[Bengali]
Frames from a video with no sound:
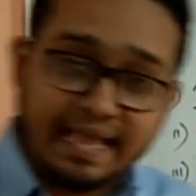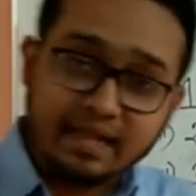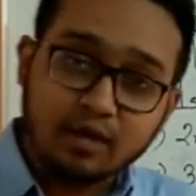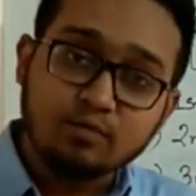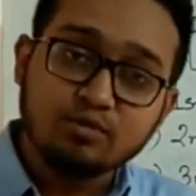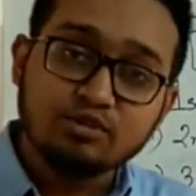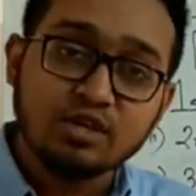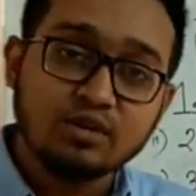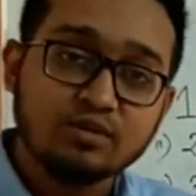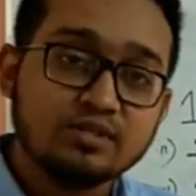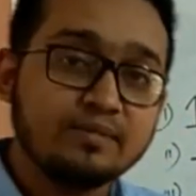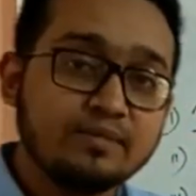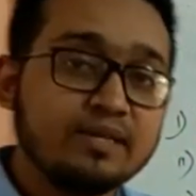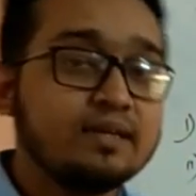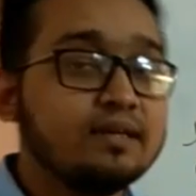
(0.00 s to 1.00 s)
একাও বোঝানো
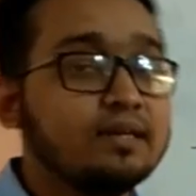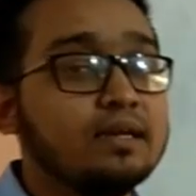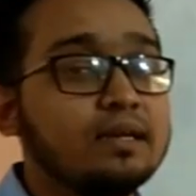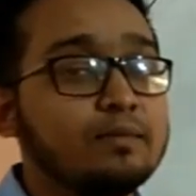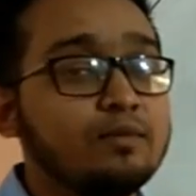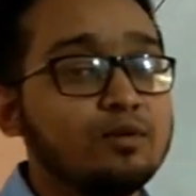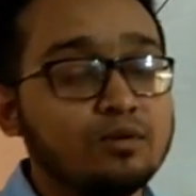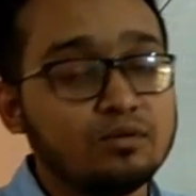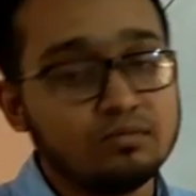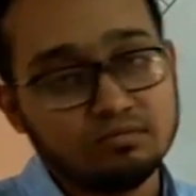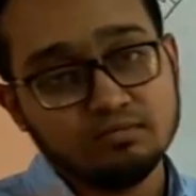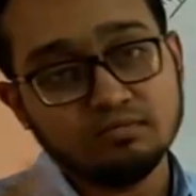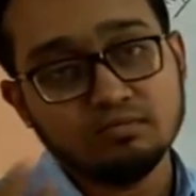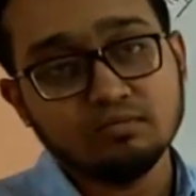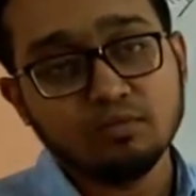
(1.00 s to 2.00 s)
যাবে এবং
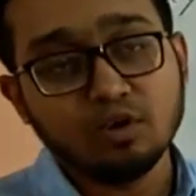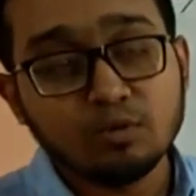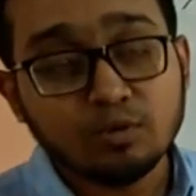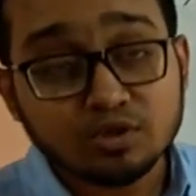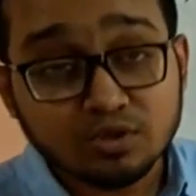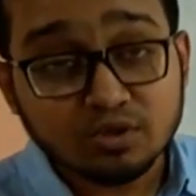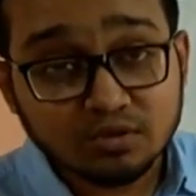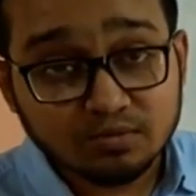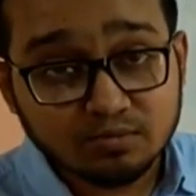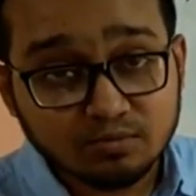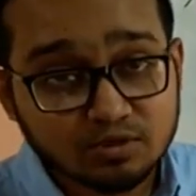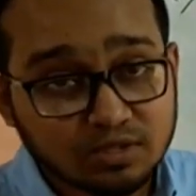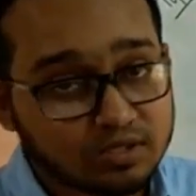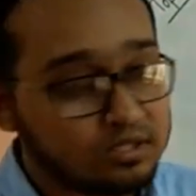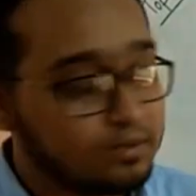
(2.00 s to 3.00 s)
বহু বচন
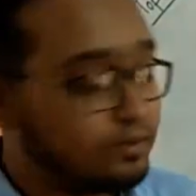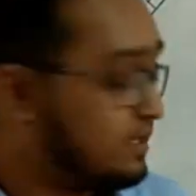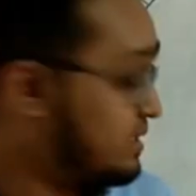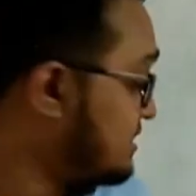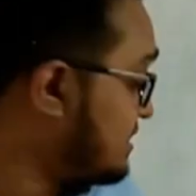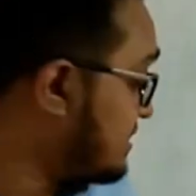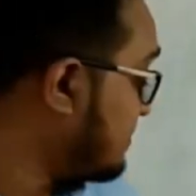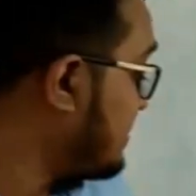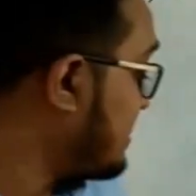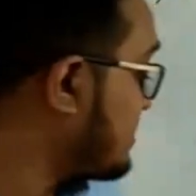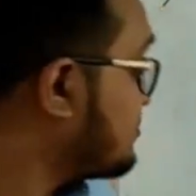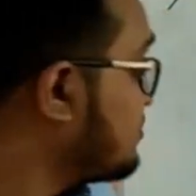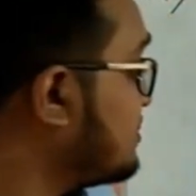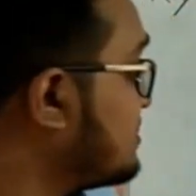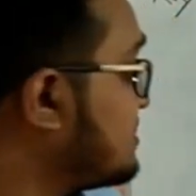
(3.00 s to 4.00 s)
বোঝানো যাবে সেটা আমি
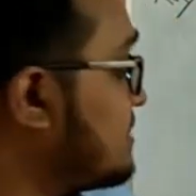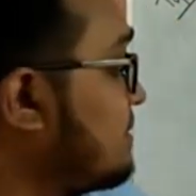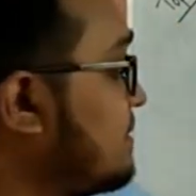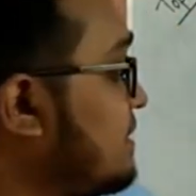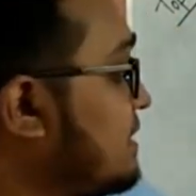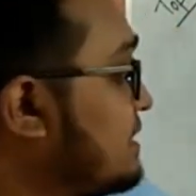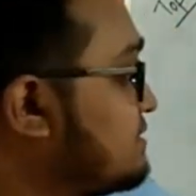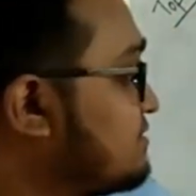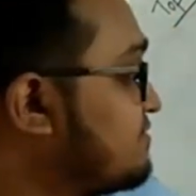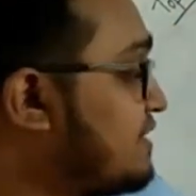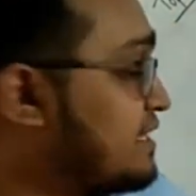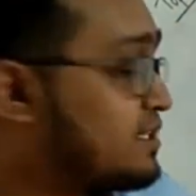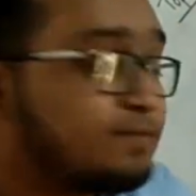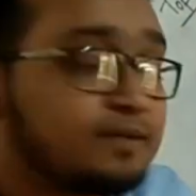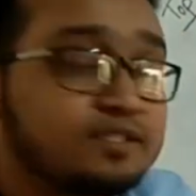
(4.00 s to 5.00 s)
আসবো নিচে যেমন
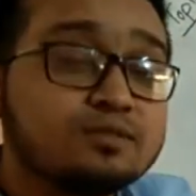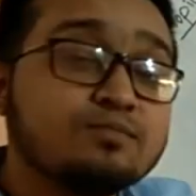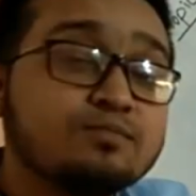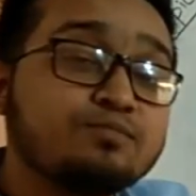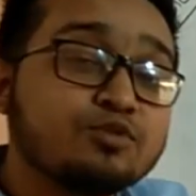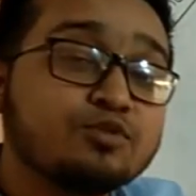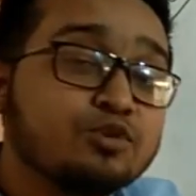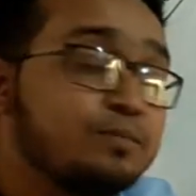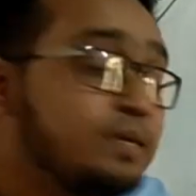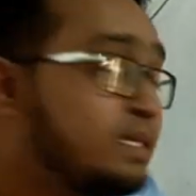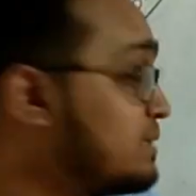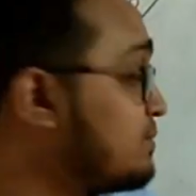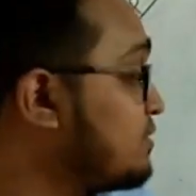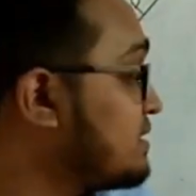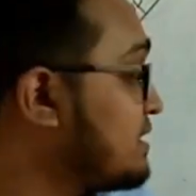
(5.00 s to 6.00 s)
ফার্স্ট পার্সন প্রথম
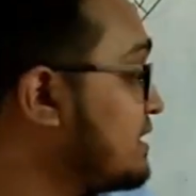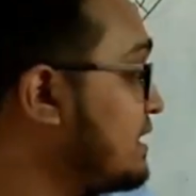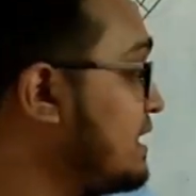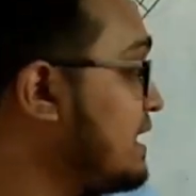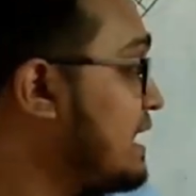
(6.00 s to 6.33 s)
ব্যক্তি বলতে